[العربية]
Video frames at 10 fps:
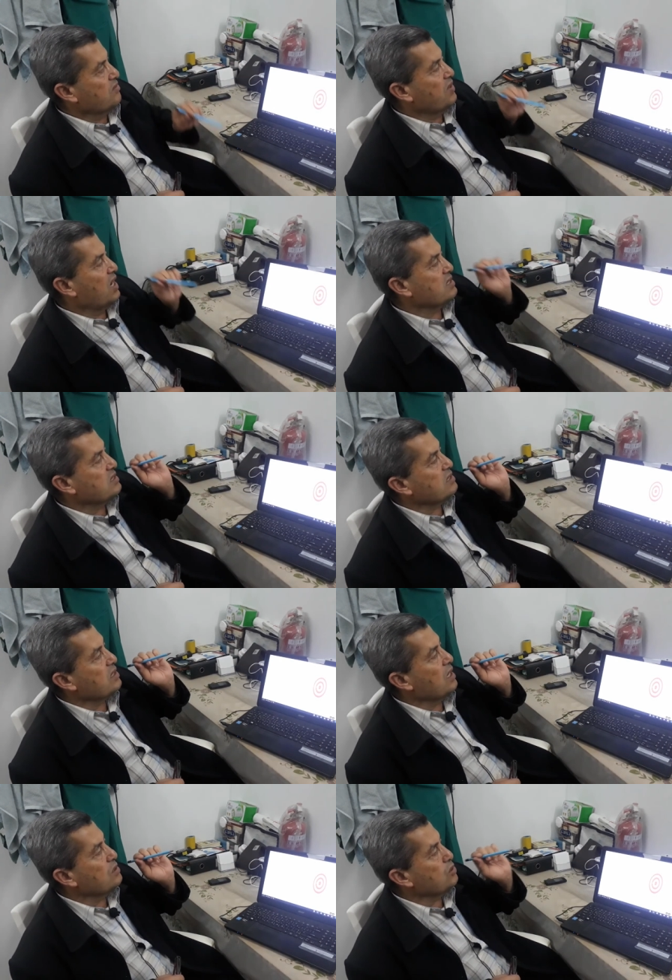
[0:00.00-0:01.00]

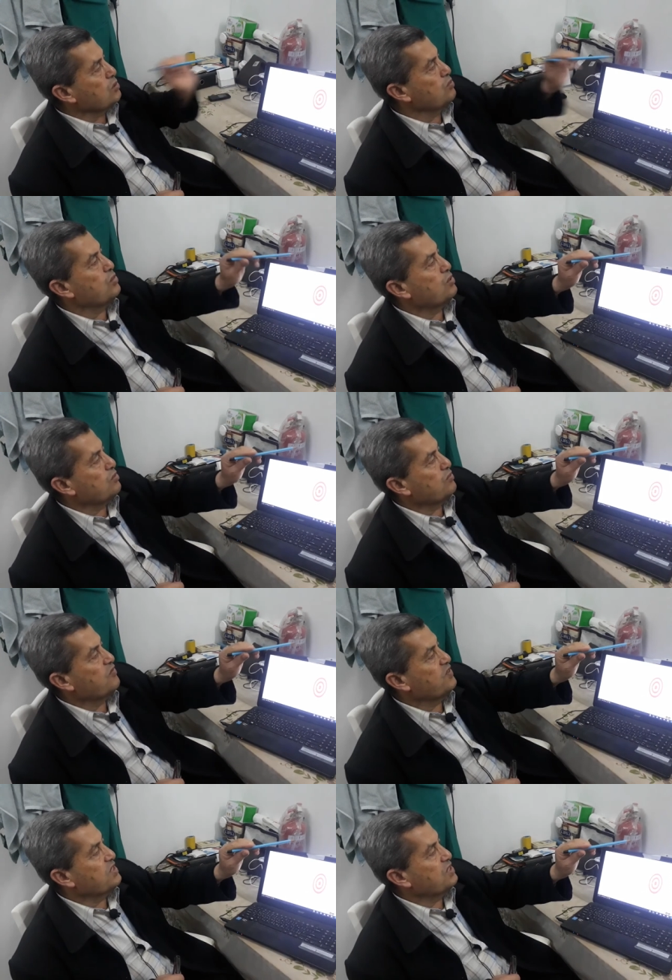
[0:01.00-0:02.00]
فحصير اضرب
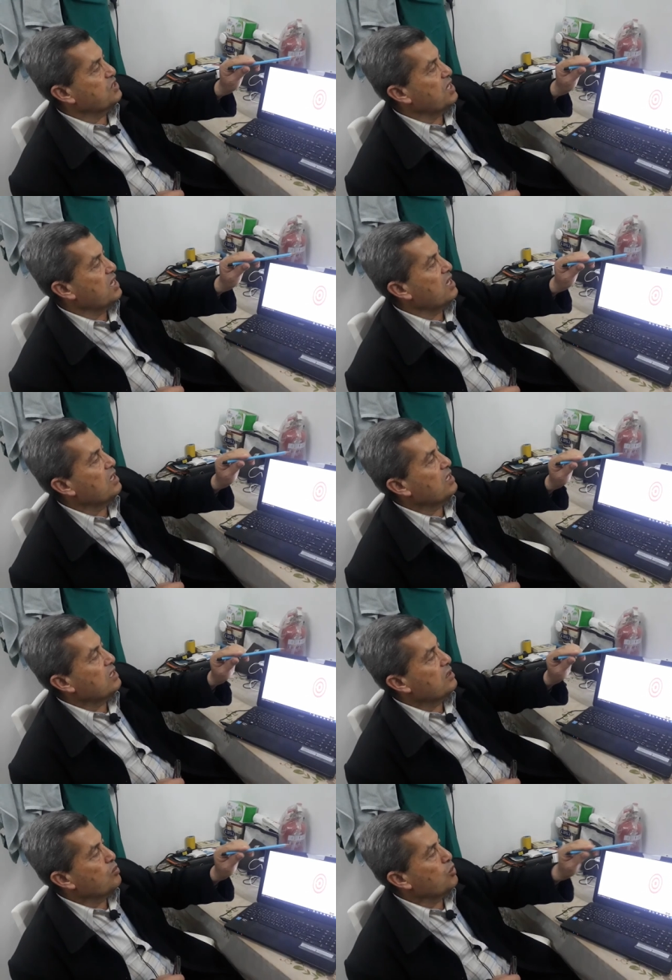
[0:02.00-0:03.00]
في اتجاه
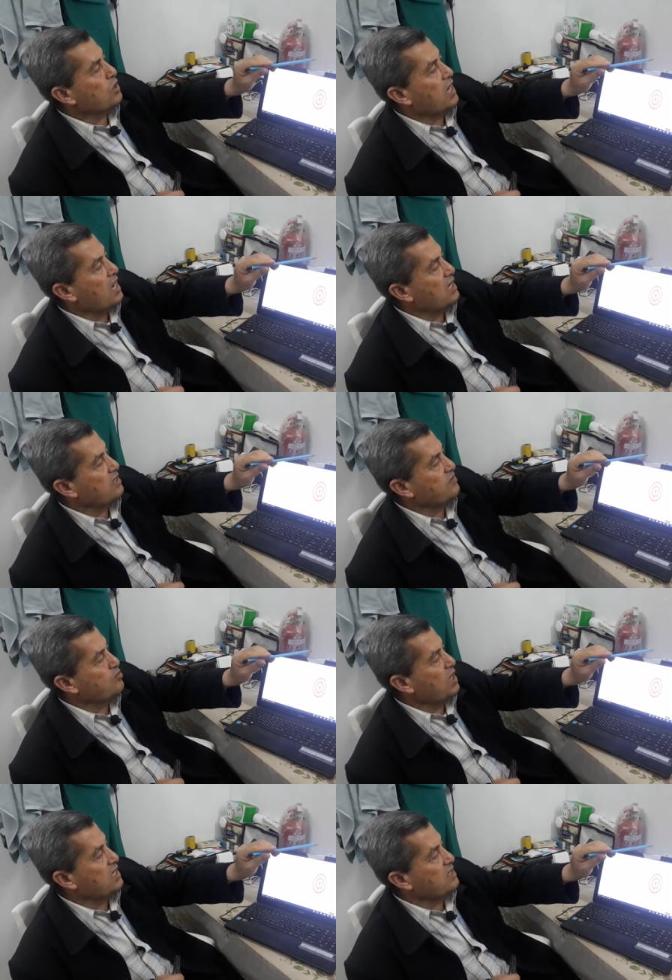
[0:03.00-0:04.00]
مخالف
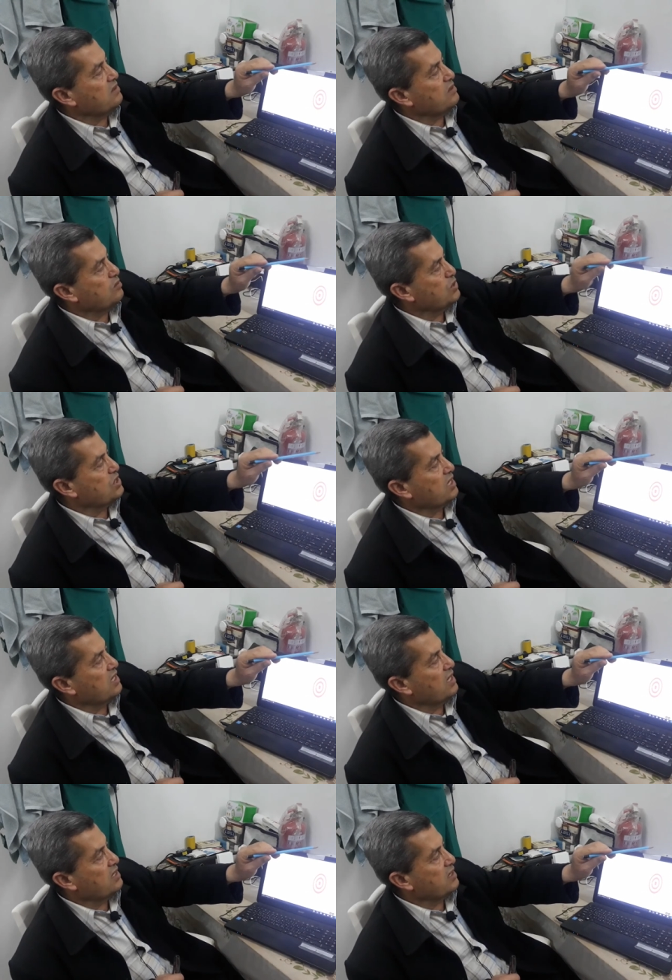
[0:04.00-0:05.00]
بعيد
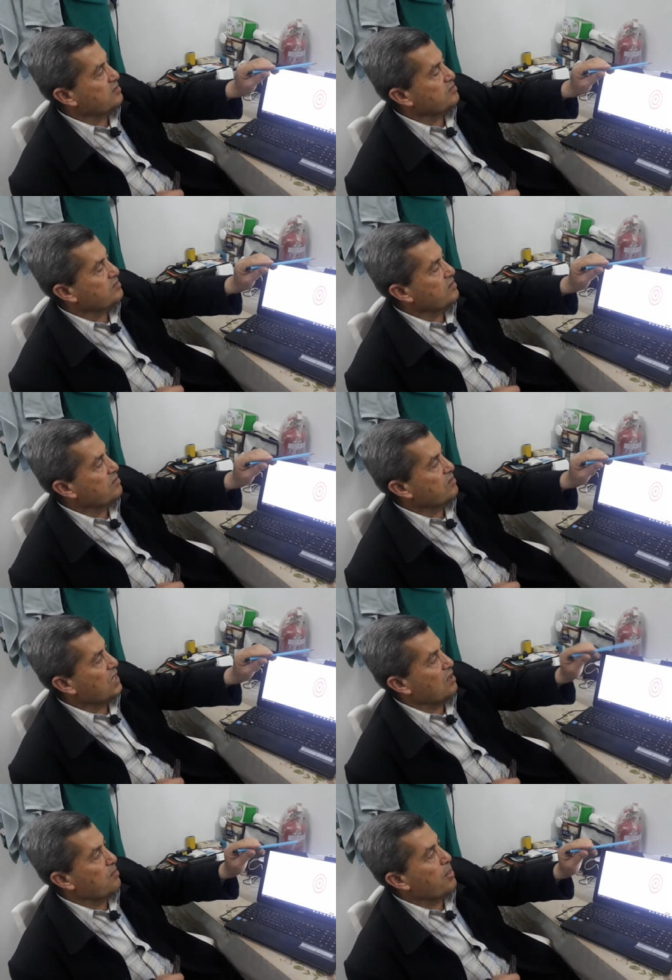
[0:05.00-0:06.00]
بالشكل هذا
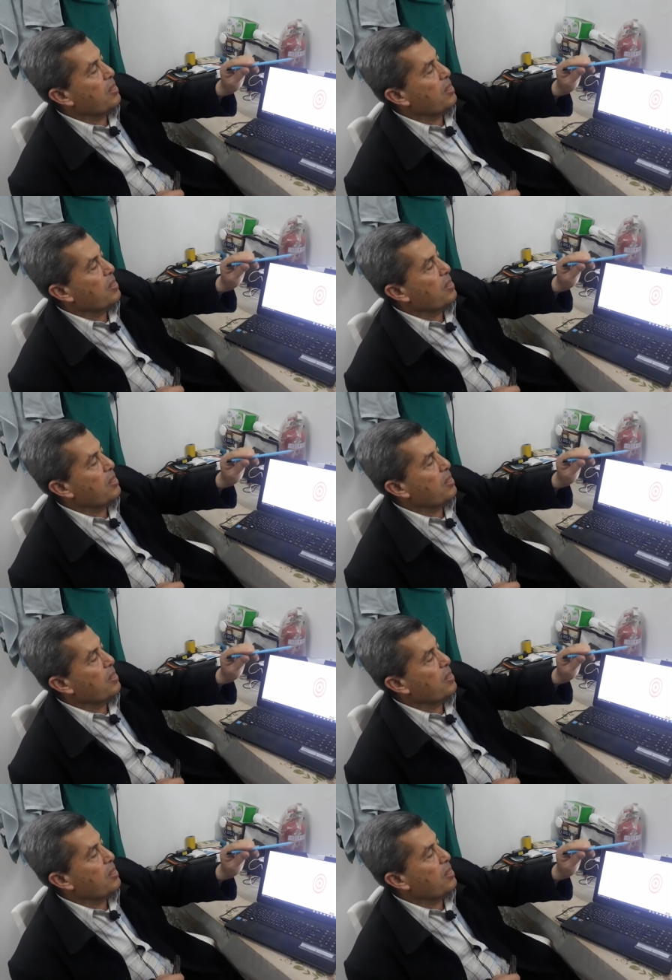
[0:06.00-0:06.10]
طيب